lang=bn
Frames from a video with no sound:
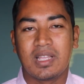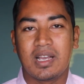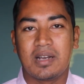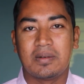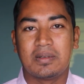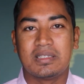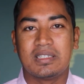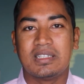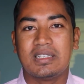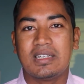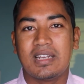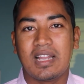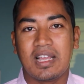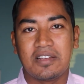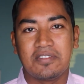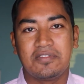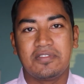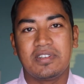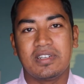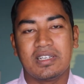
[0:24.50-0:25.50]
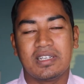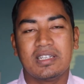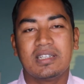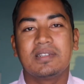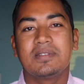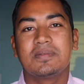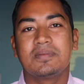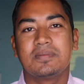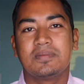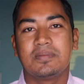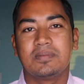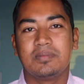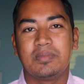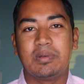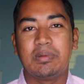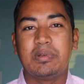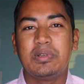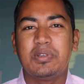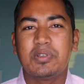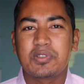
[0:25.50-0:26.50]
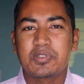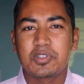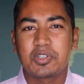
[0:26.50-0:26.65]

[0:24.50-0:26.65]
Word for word: আমাদের লাইফে বিভিন্ন